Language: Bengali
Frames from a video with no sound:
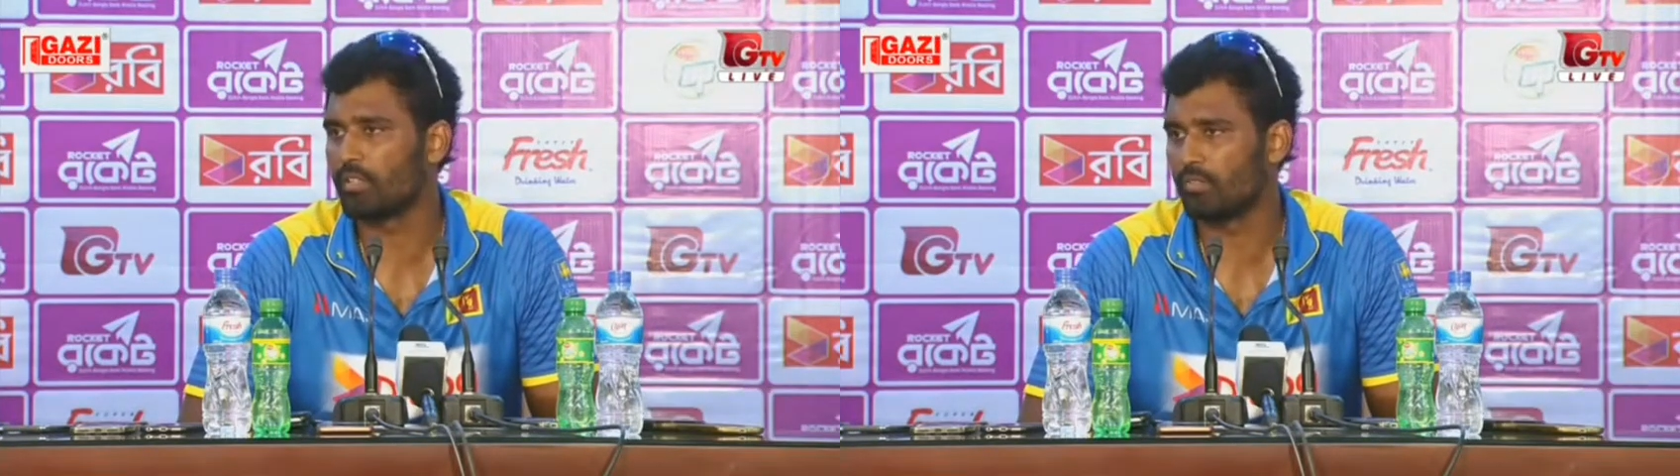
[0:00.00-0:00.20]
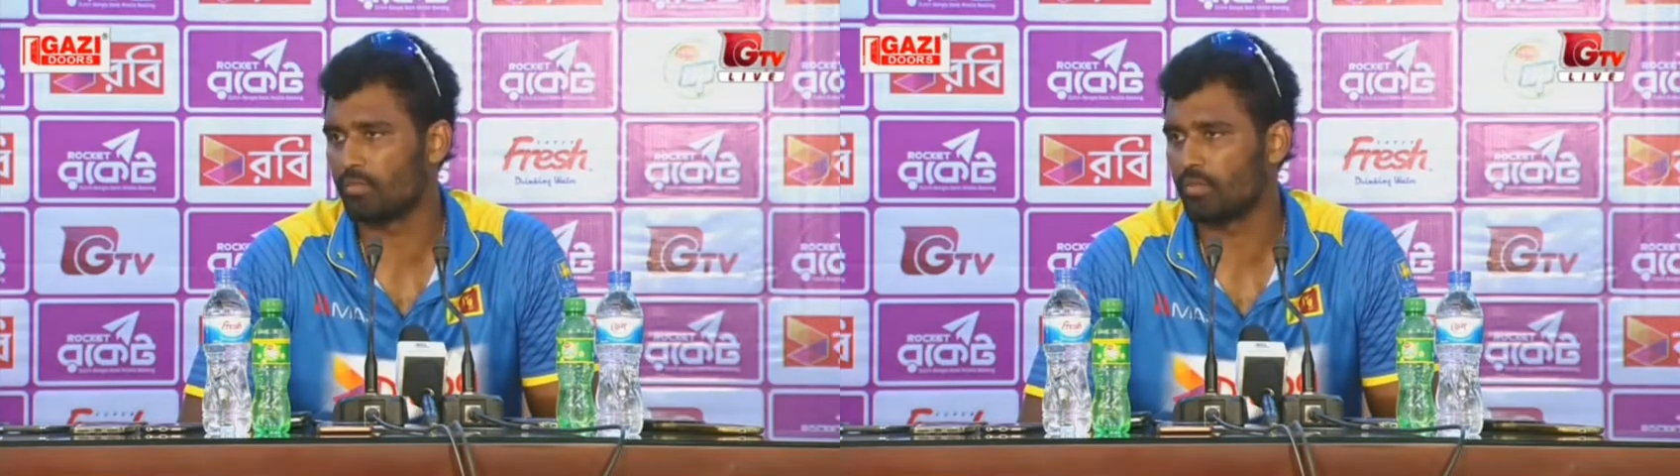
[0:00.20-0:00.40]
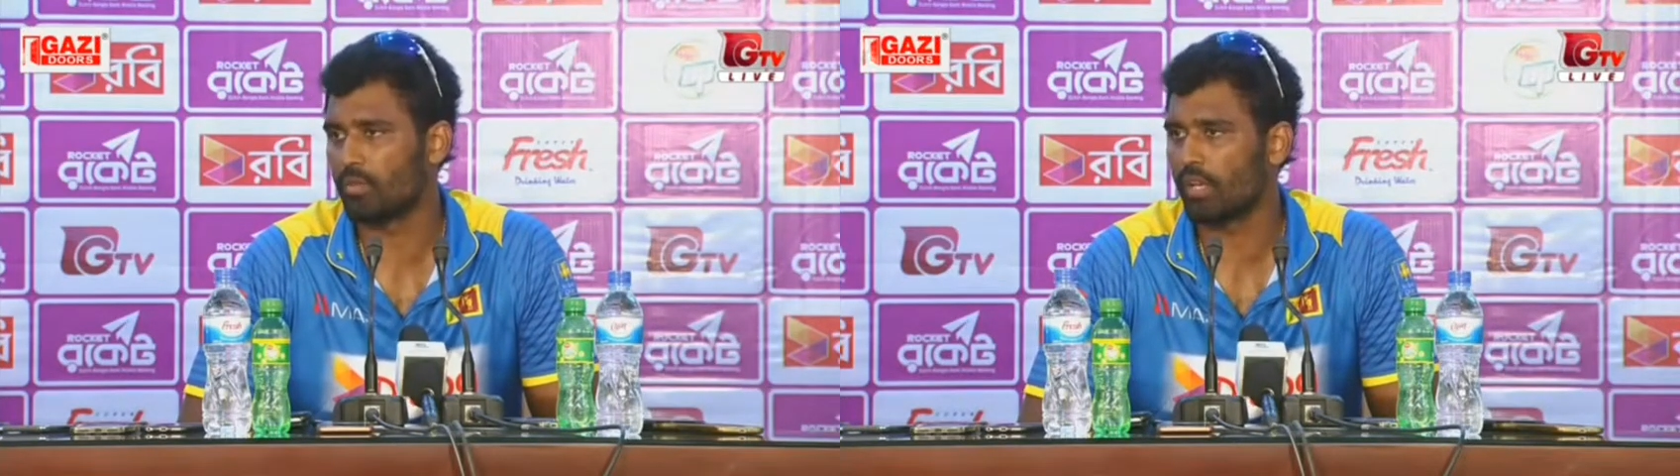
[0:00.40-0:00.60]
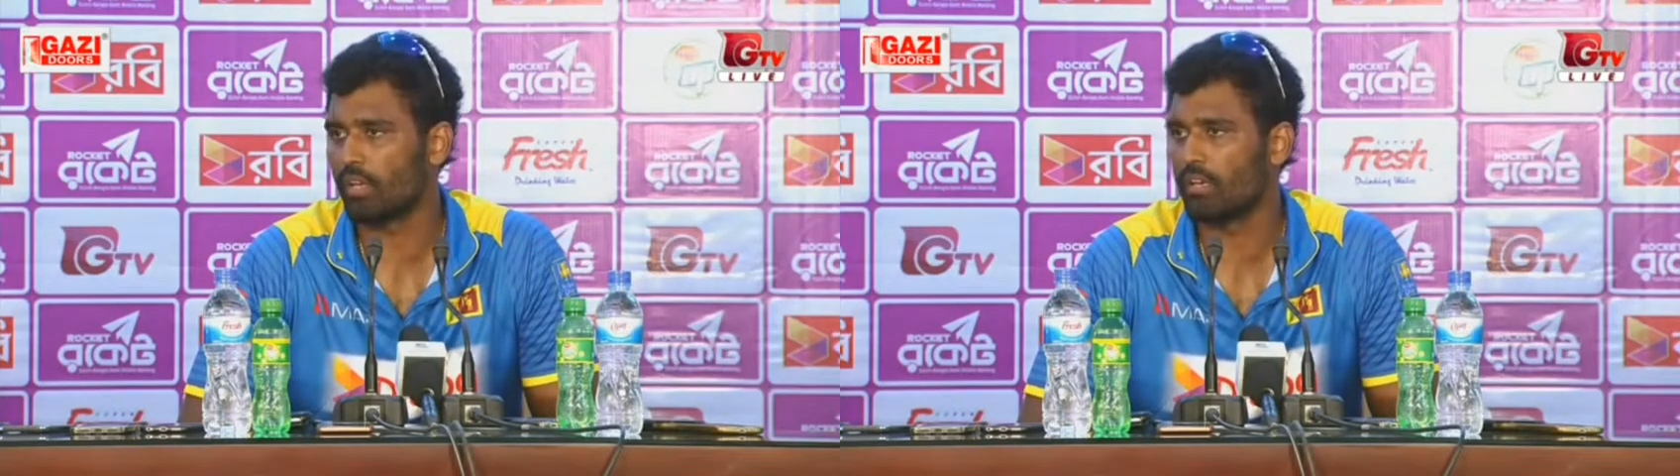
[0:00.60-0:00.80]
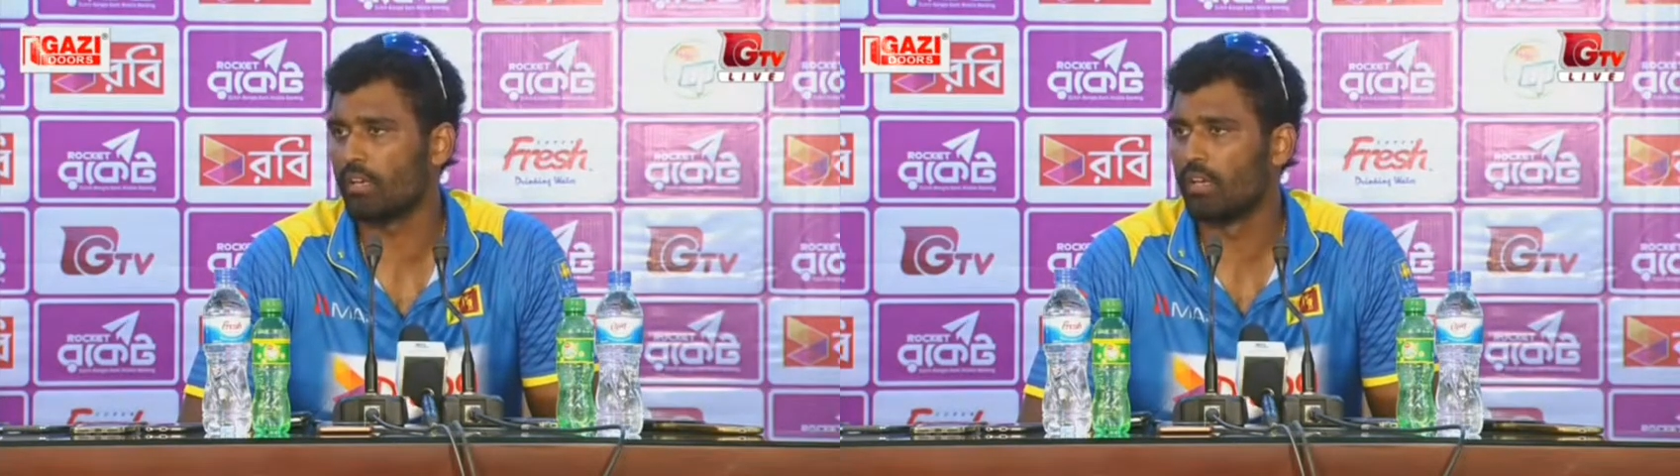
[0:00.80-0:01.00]
যাবে
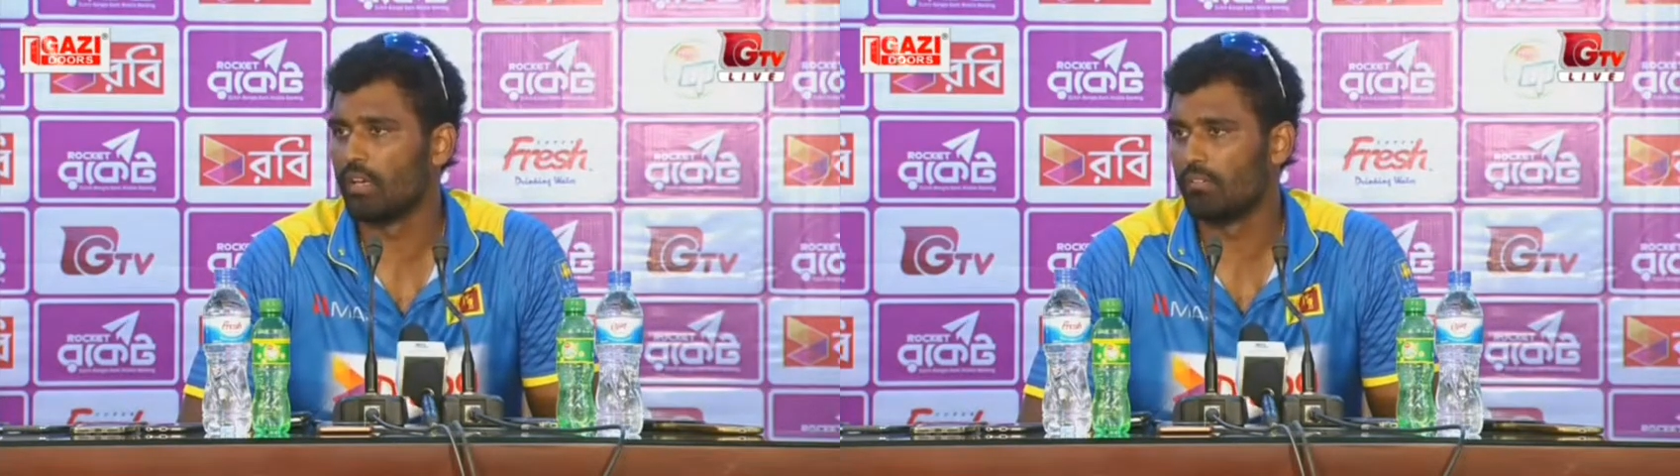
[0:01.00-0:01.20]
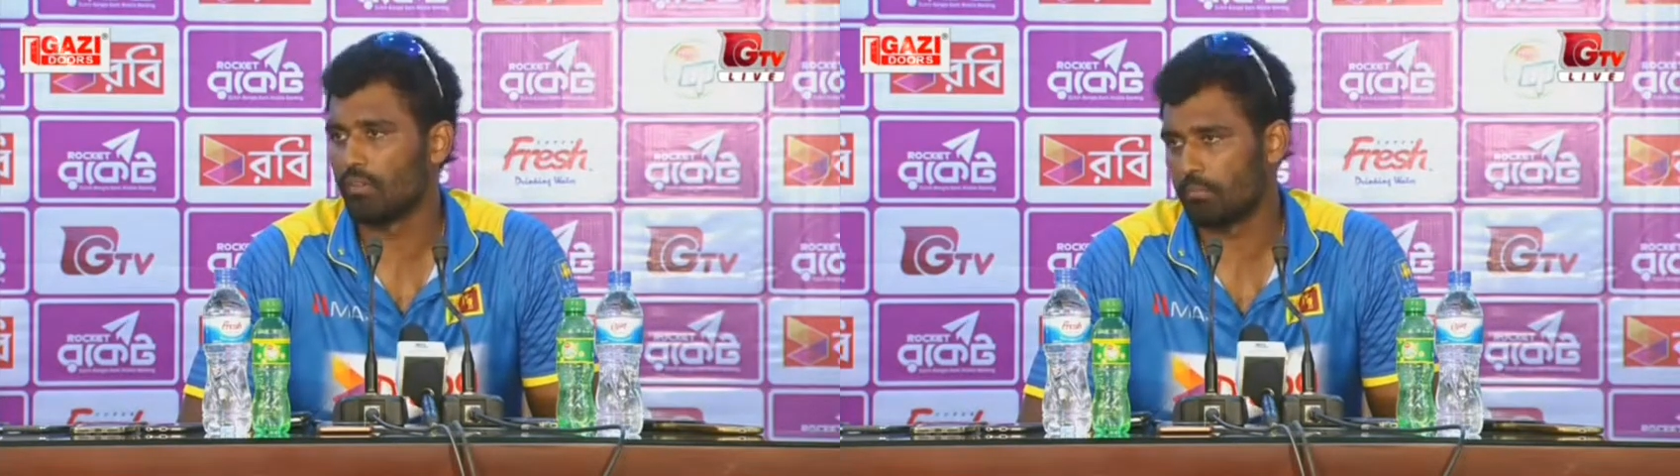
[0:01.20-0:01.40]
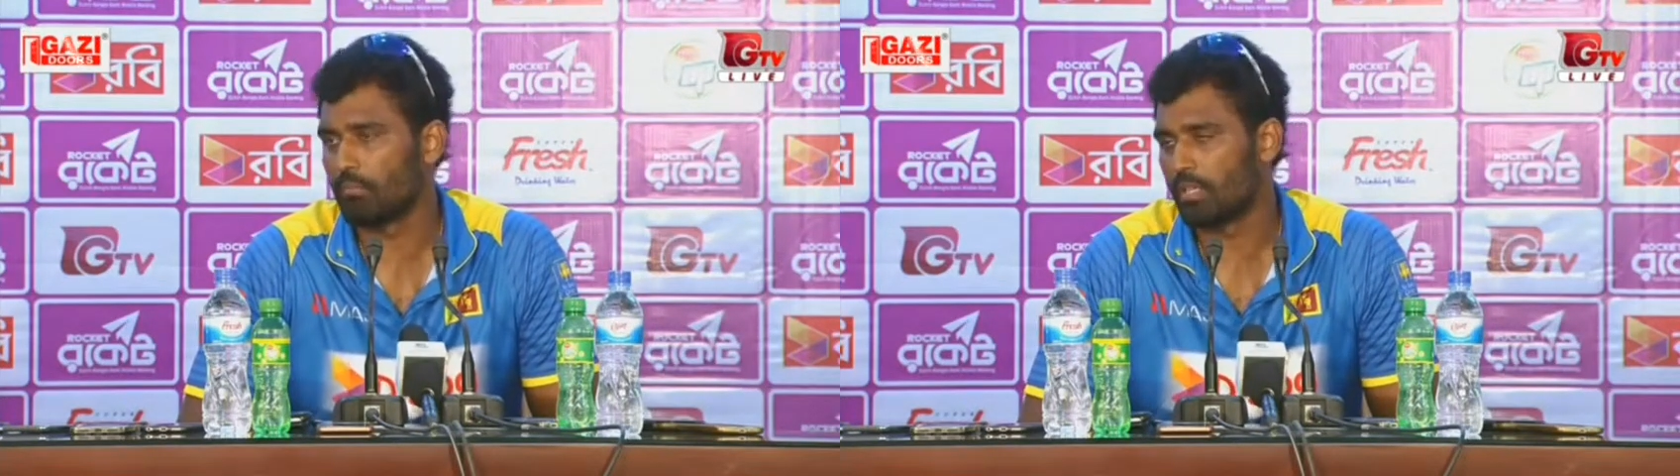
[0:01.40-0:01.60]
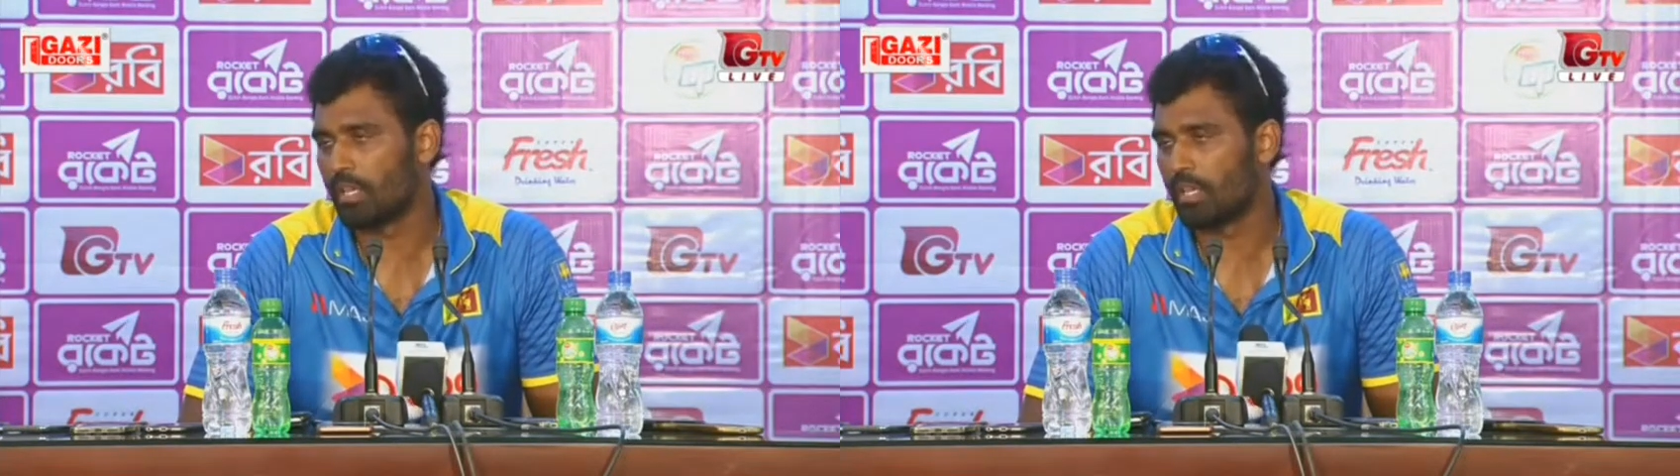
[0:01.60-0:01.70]
নাকি বুঝলি কি